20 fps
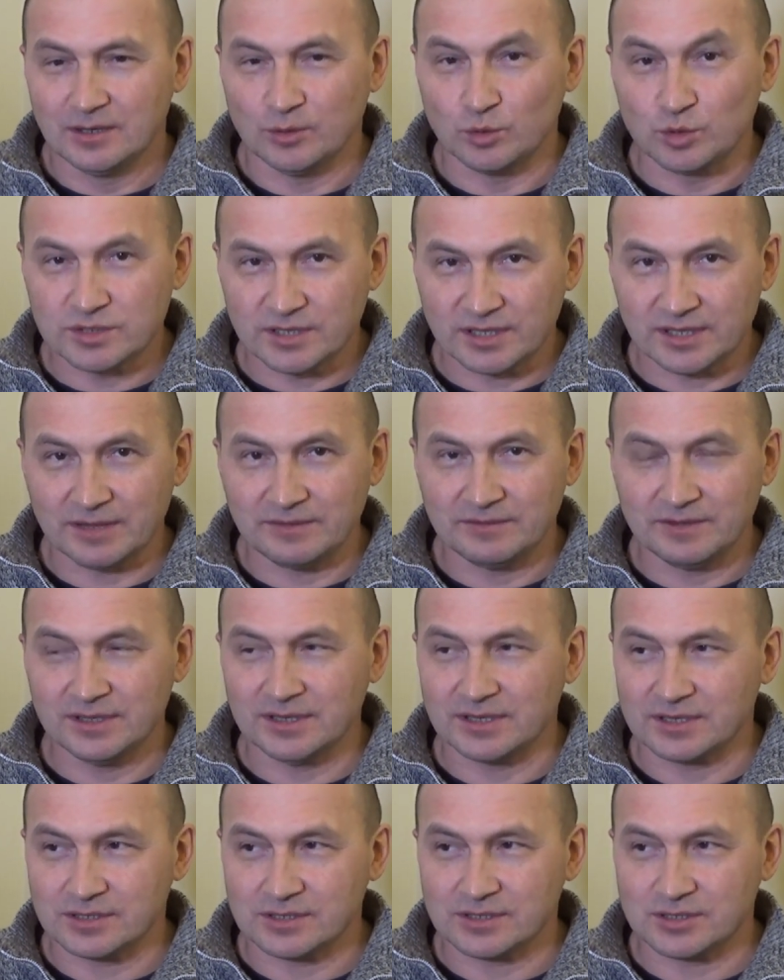
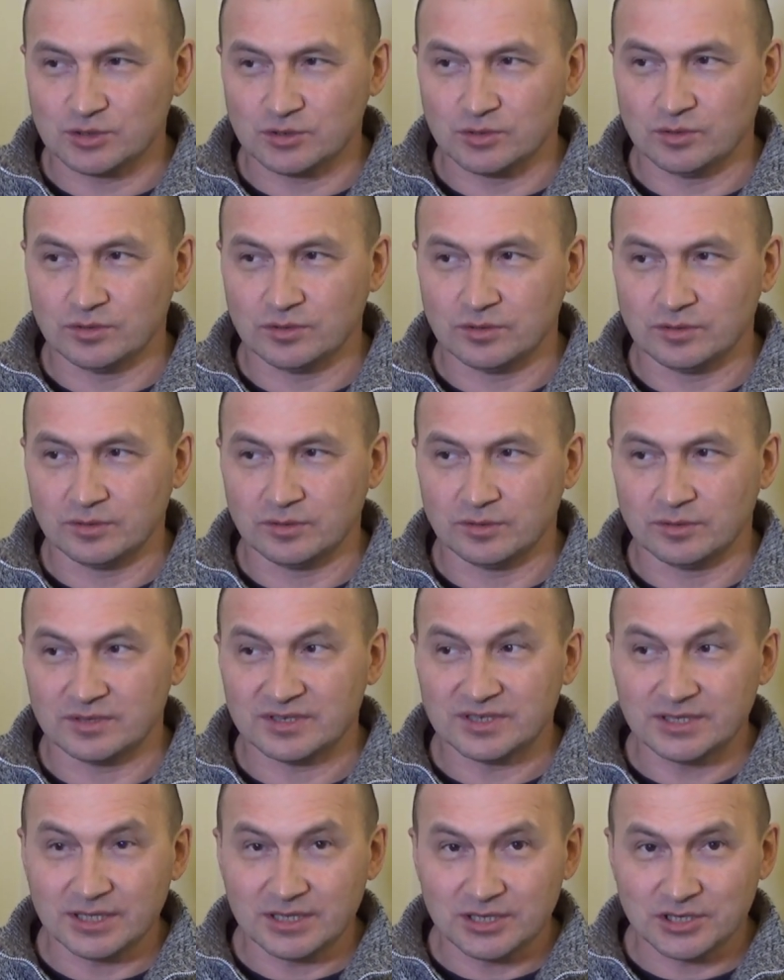установила,
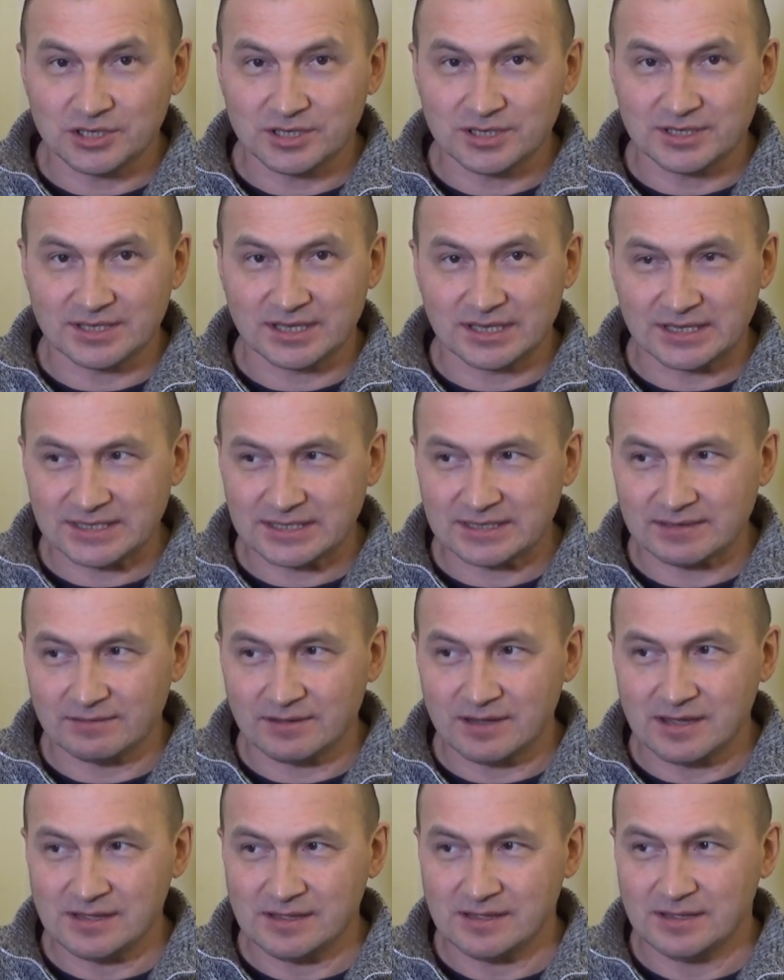что денежные
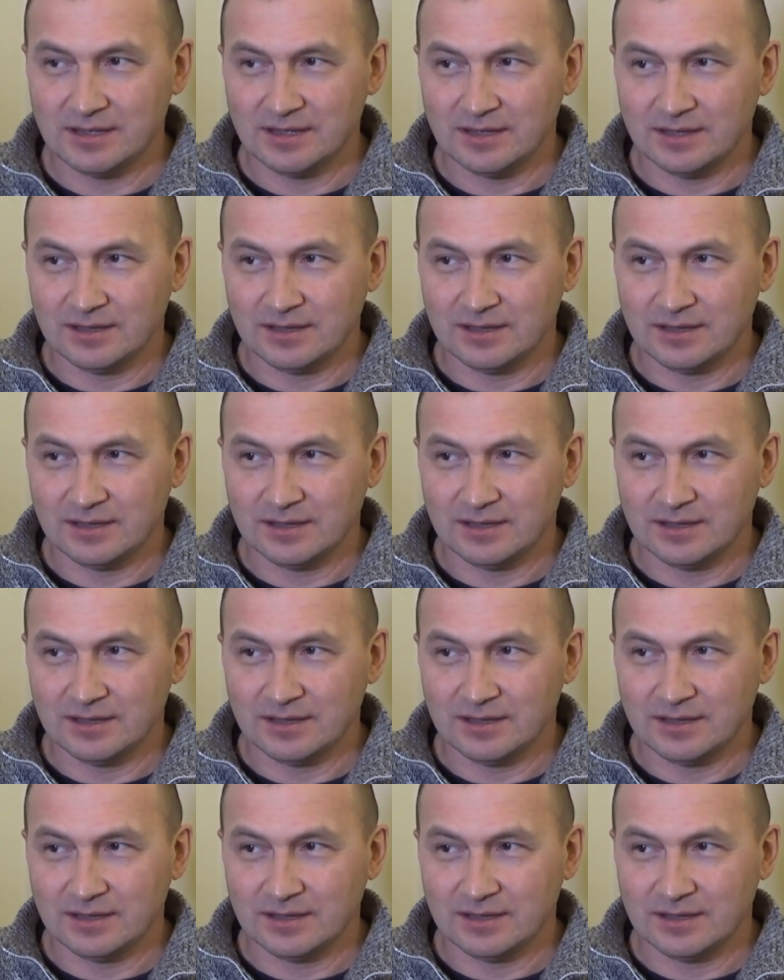средства